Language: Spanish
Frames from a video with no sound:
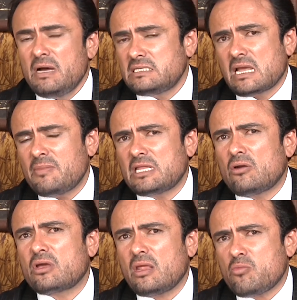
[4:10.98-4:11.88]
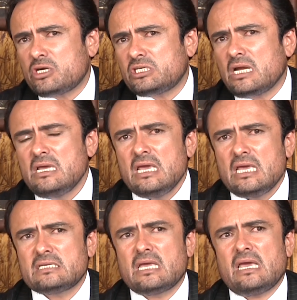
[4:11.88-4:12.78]
básicamente lo que demuestra
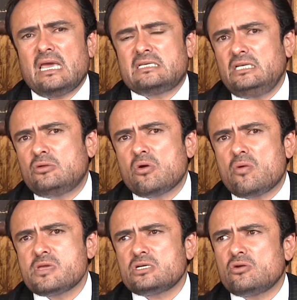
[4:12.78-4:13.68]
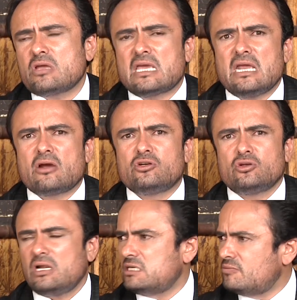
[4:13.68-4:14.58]
es que existe un gobierno que quiere
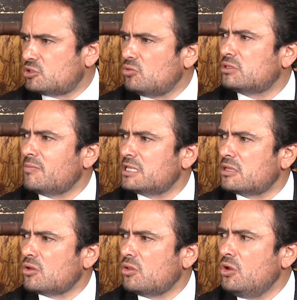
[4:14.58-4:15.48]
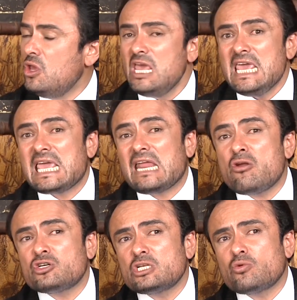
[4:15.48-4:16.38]
controlar absolutamente todo y que
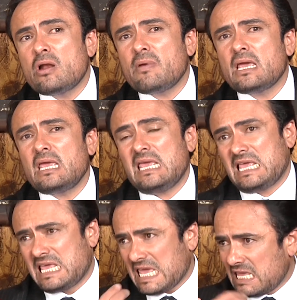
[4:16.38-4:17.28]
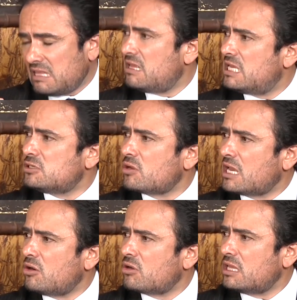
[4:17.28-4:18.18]
no resuelve que es lo
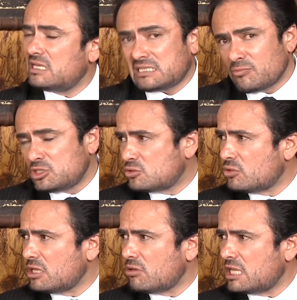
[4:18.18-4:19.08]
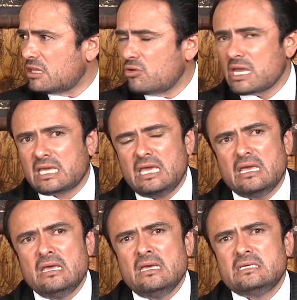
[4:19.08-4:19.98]
que creo que estamos discutiendo el día de hoy
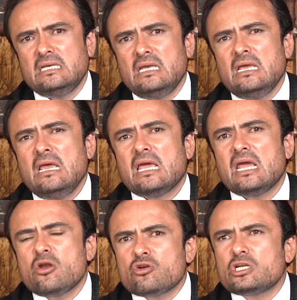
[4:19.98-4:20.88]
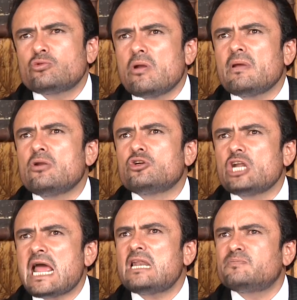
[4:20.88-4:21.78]
aquí, ¿sí? que no resuelve los
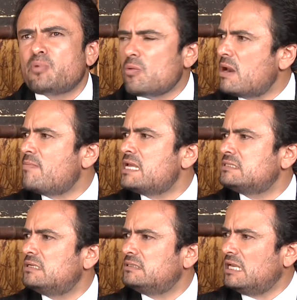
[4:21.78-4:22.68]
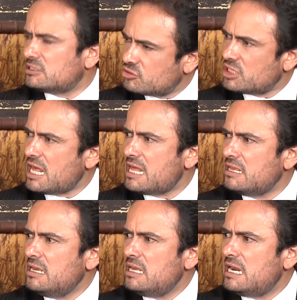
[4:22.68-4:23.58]
reales problemas de la
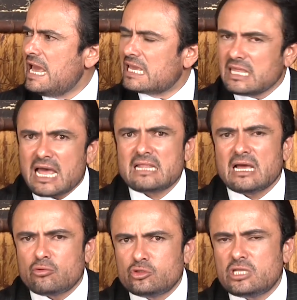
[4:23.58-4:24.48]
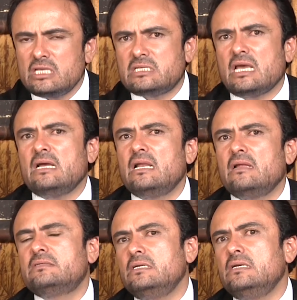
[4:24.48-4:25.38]
sociedad, la equidad, la justicia,
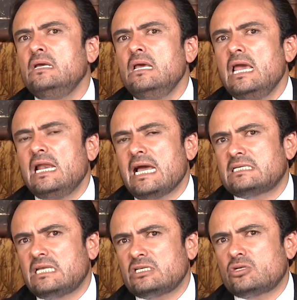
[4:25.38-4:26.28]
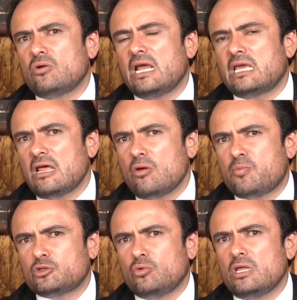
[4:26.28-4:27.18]
¿sí? el acceso, la equidad de
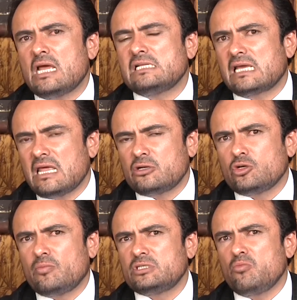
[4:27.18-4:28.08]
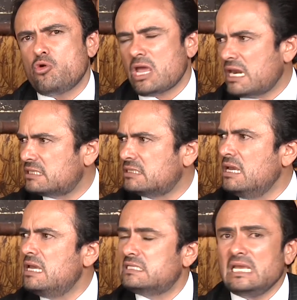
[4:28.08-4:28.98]
oportunidades, la equidad entre hombres y mujeres,
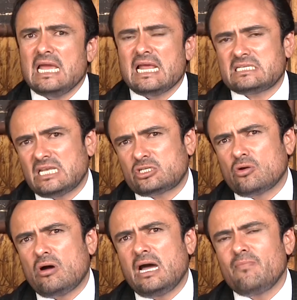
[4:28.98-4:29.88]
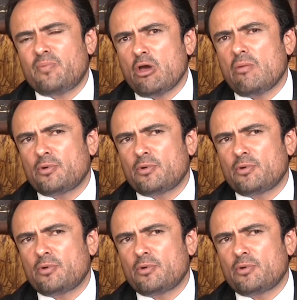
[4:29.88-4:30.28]
¿sí? el acceso a empleo, a